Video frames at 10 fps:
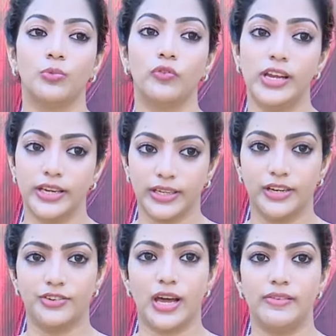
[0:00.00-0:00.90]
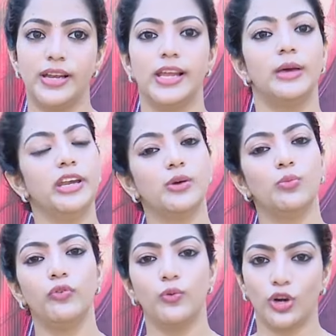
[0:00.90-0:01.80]
மூவியில் இருக்கிற ட்ராவல் எல்லாமே
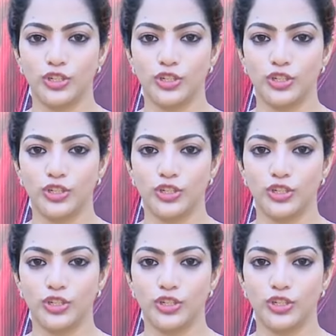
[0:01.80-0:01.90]
நீங்கள் மூவி